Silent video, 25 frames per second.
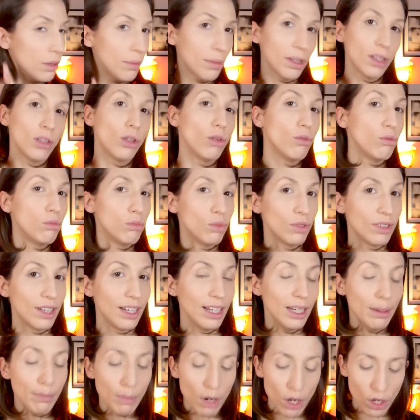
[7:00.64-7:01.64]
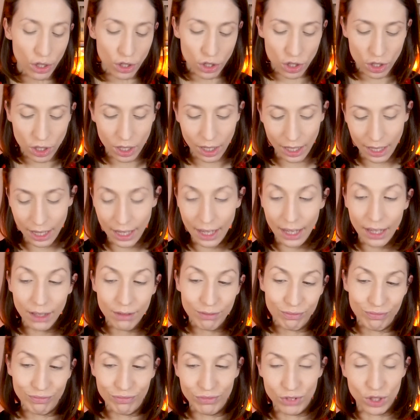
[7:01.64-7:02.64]
vais maintenant vous montrer les blushs et
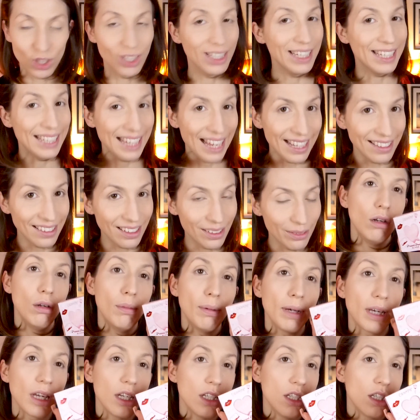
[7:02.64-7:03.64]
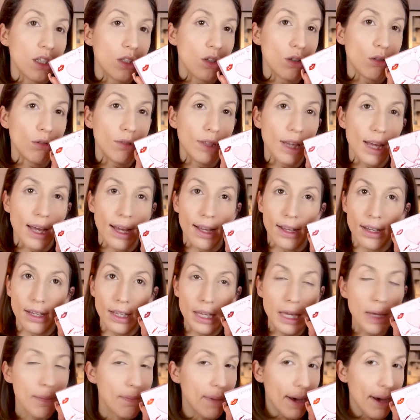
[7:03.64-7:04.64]
j'en ai 4. Le packaging secondaire est